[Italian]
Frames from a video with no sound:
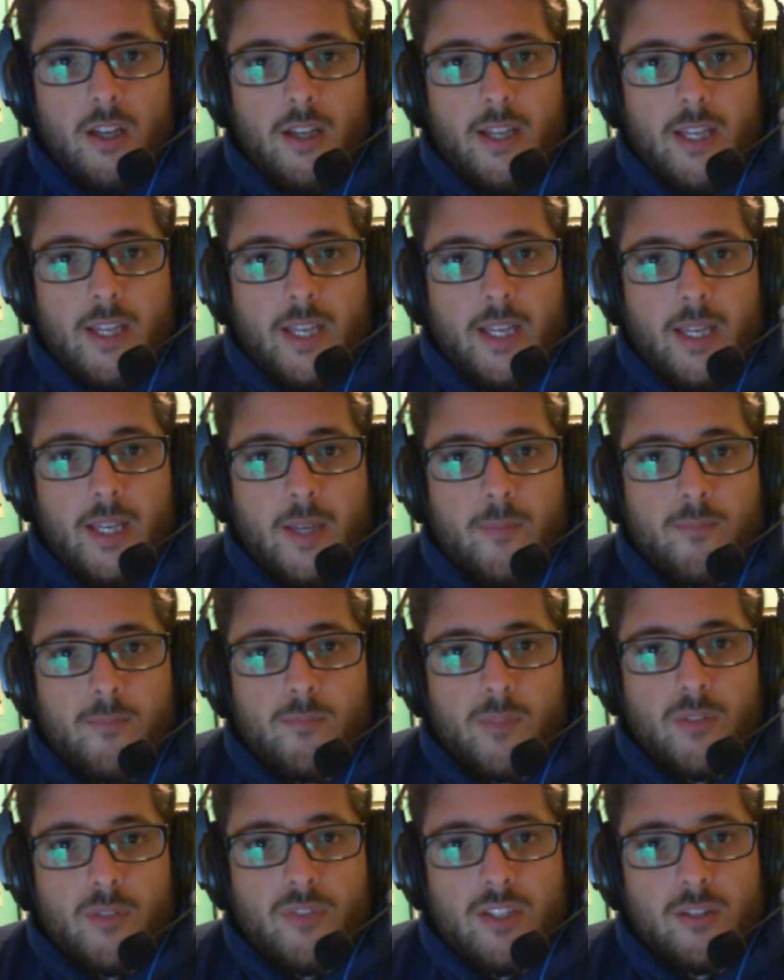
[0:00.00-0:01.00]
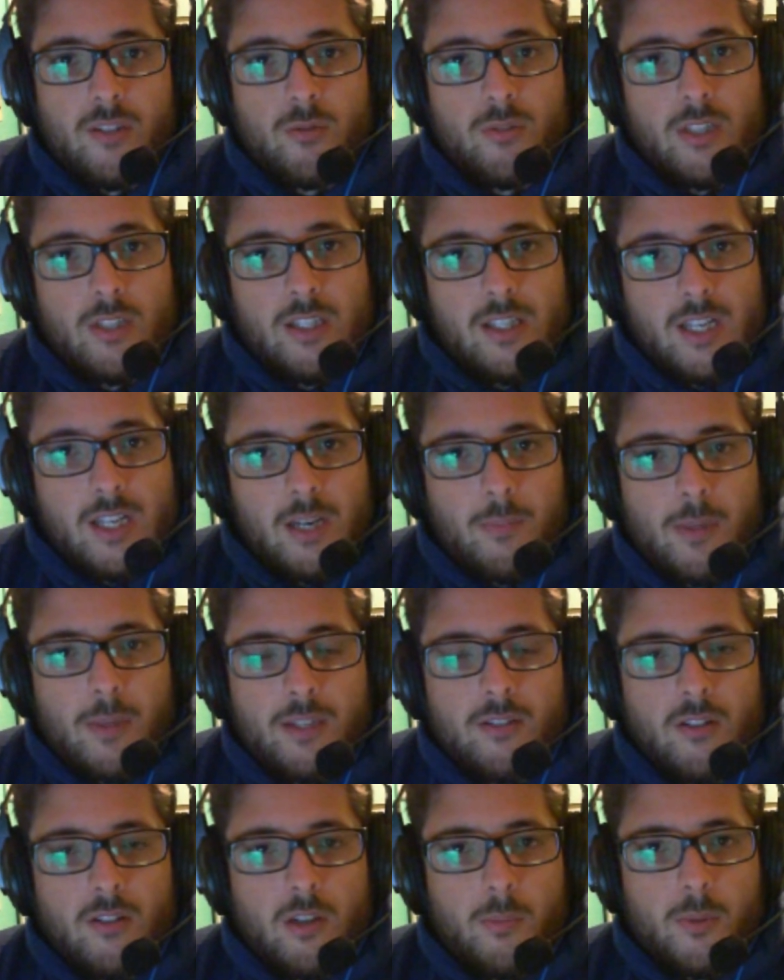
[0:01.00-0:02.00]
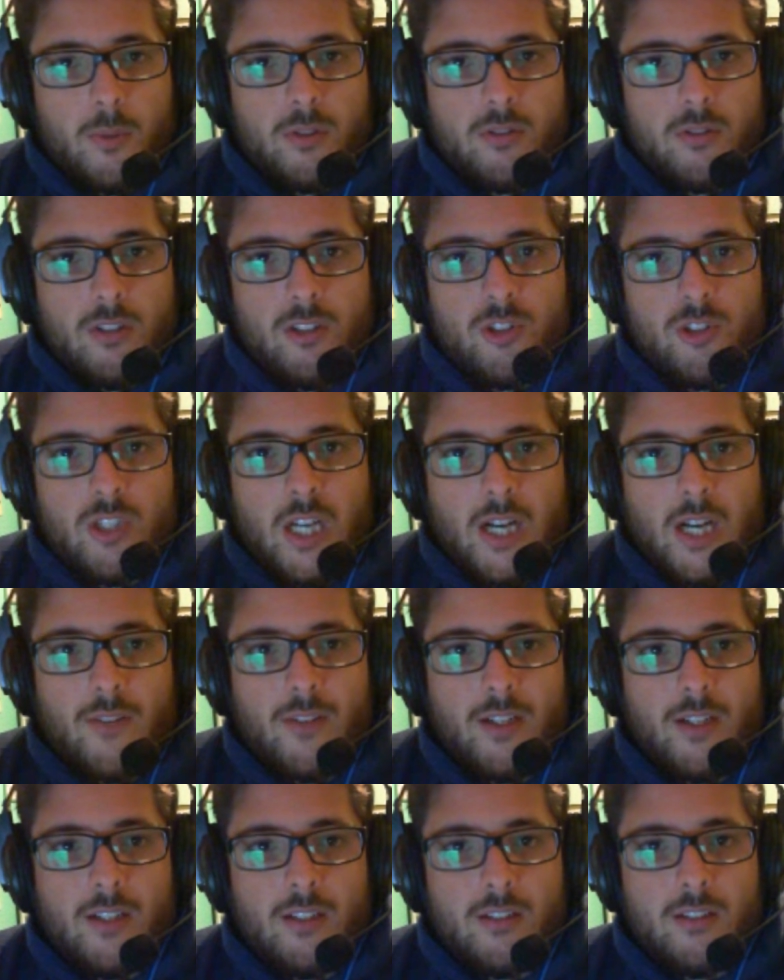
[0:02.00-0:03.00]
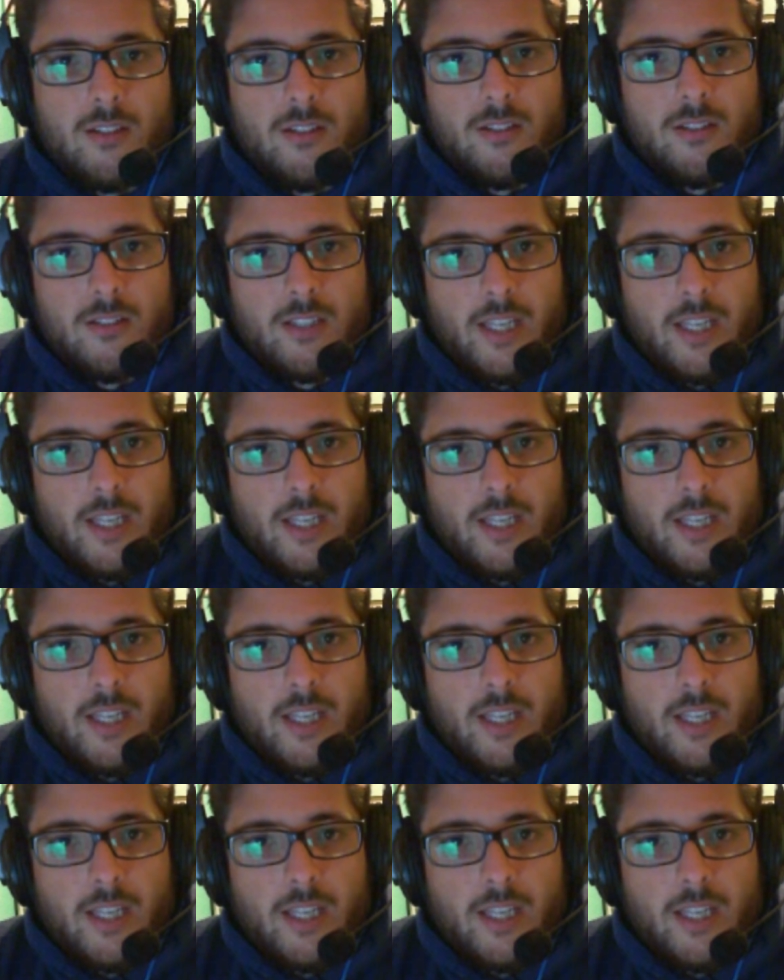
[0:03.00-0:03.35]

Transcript: e ehm, preferisco utilizzare il Python al posto del Java,